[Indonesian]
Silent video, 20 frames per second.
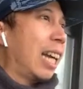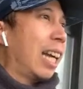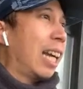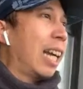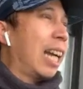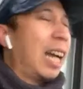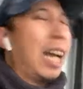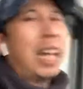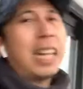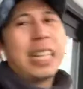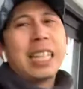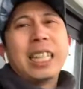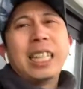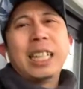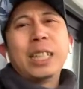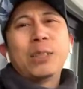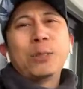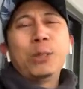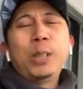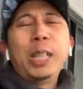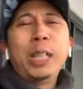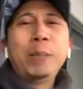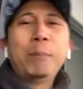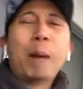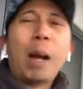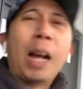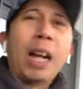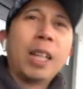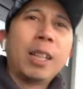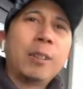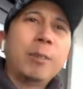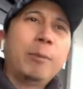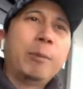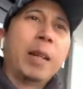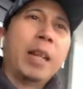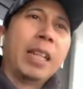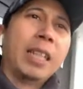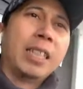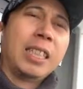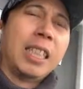hari ini tuh dingin banget
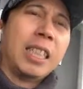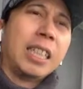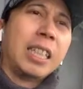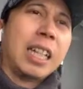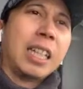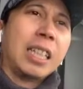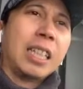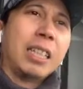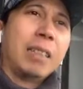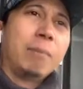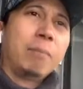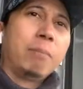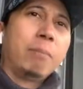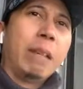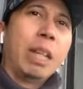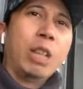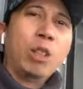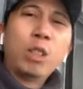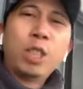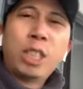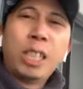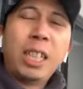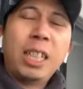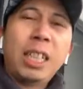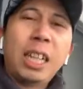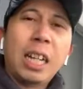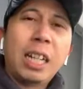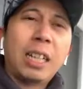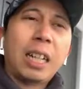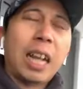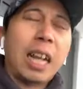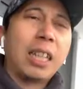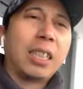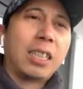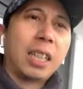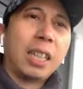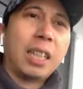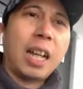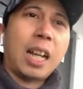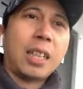lumayan sekitar minus 3
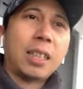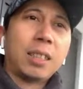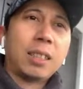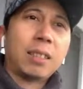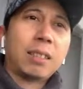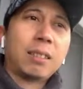derajat at,